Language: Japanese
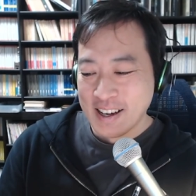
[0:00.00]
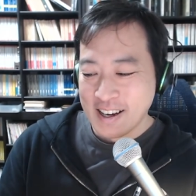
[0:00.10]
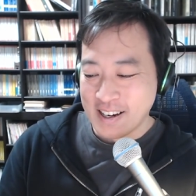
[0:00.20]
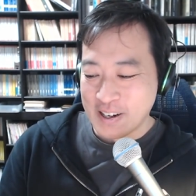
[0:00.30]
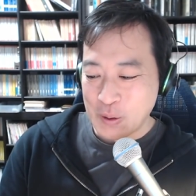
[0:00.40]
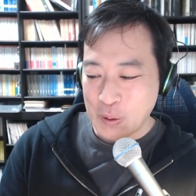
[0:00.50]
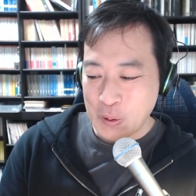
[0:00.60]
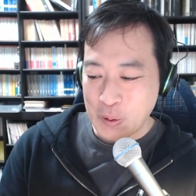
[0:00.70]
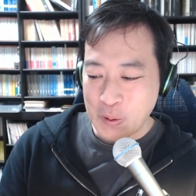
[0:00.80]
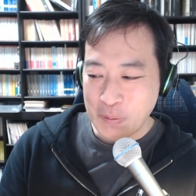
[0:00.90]
あ
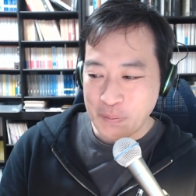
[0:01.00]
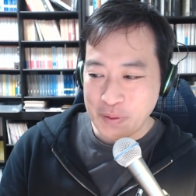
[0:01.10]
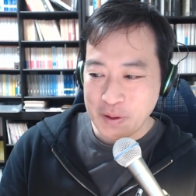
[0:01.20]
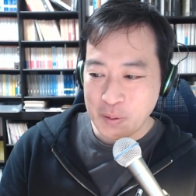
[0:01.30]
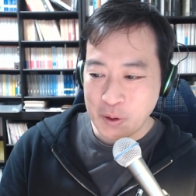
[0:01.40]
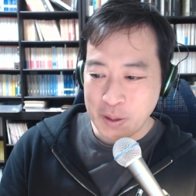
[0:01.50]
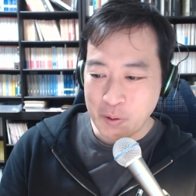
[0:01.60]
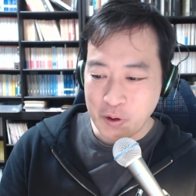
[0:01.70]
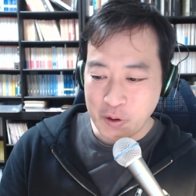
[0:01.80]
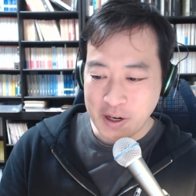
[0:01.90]
のー、思いに
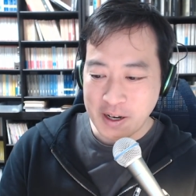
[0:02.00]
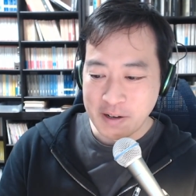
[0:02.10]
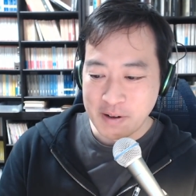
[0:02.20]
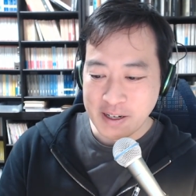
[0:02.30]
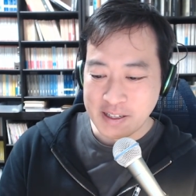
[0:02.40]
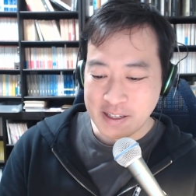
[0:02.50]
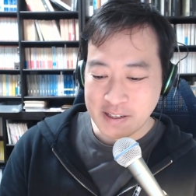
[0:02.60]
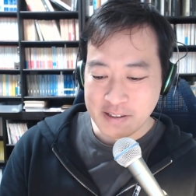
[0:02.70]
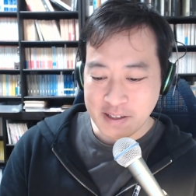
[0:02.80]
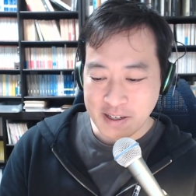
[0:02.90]
もよらないわけでで
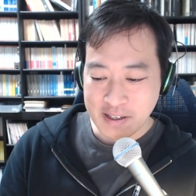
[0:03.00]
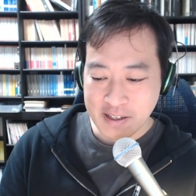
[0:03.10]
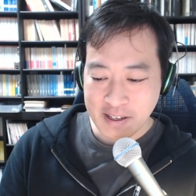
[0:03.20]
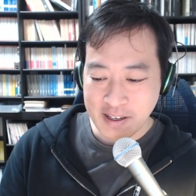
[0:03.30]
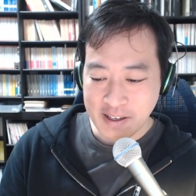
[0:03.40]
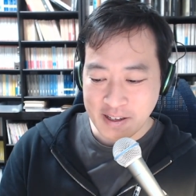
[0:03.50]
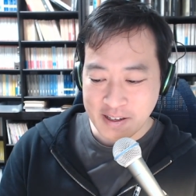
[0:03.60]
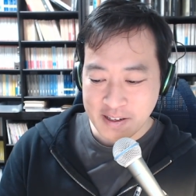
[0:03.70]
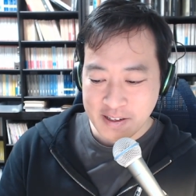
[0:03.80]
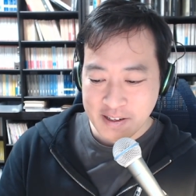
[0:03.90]
すね。
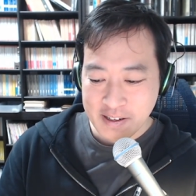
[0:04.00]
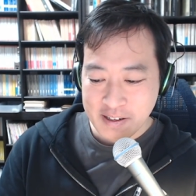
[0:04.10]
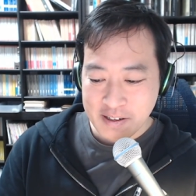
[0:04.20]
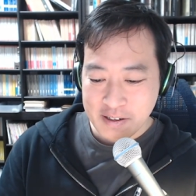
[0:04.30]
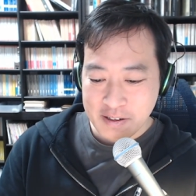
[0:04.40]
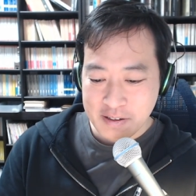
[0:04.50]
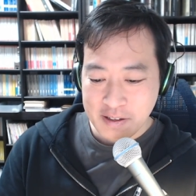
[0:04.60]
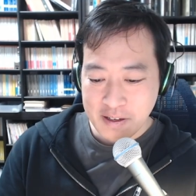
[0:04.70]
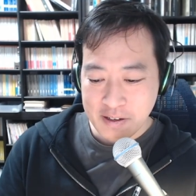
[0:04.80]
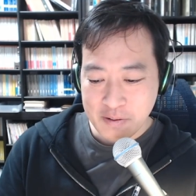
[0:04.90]

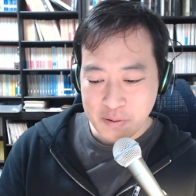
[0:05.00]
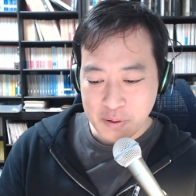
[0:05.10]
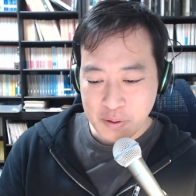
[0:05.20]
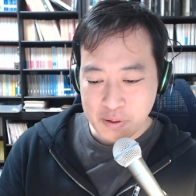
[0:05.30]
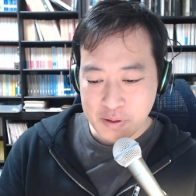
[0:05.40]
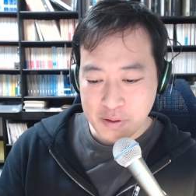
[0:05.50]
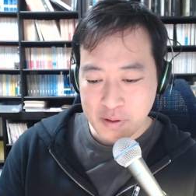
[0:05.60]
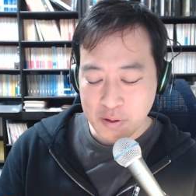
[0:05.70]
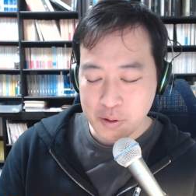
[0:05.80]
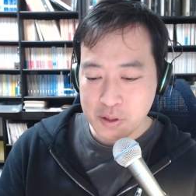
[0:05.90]
えー、で、この 4,
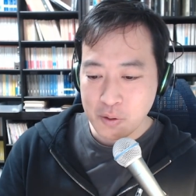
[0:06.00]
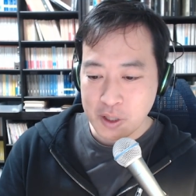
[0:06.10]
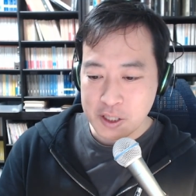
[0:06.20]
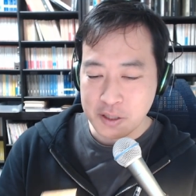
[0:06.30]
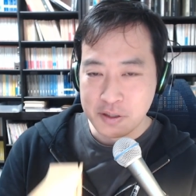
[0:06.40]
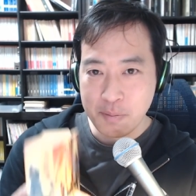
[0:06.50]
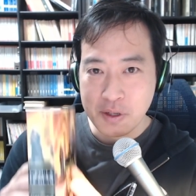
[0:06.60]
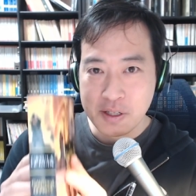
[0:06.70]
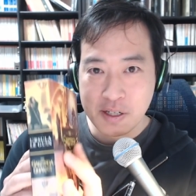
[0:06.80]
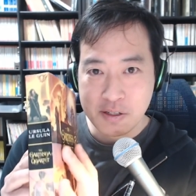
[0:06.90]
4つのお話が全
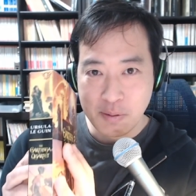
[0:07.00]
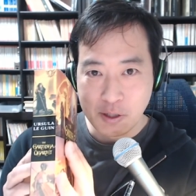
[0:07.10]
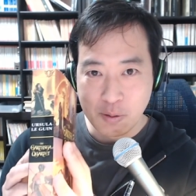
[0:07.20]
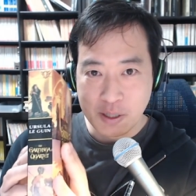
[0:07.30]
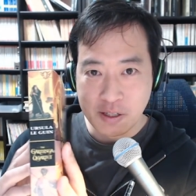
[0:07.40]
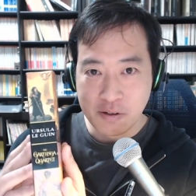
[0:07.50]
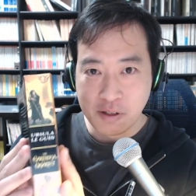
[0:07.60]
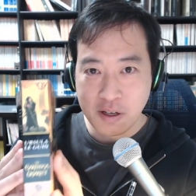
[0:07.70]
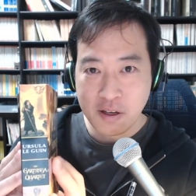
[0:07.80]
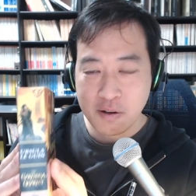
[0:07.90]
部1冊にまとまってる、
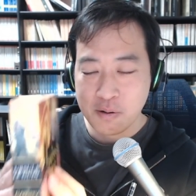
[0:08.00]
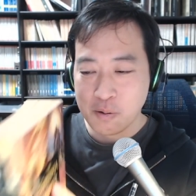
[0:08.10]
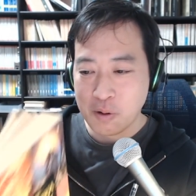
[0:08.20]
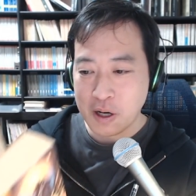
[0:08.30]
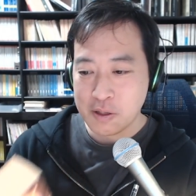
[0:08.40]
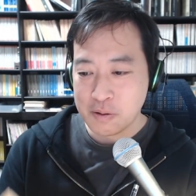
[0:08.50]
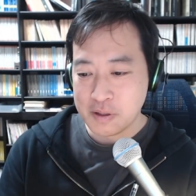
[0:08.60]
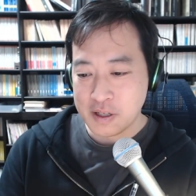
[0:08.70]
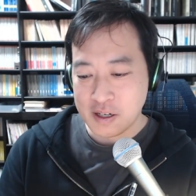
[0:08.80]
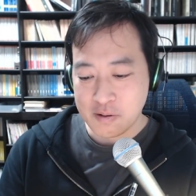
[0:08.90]
大変お買い
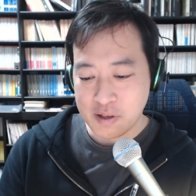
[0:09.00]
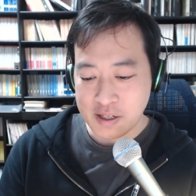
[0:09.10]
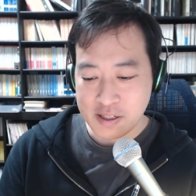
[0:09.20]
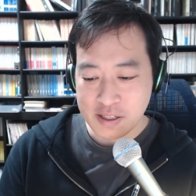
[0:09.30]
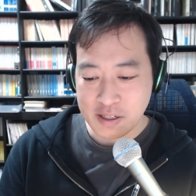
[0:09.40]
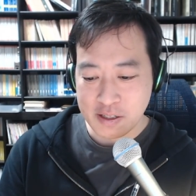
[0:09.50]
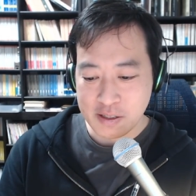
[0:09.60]
得なお話なんです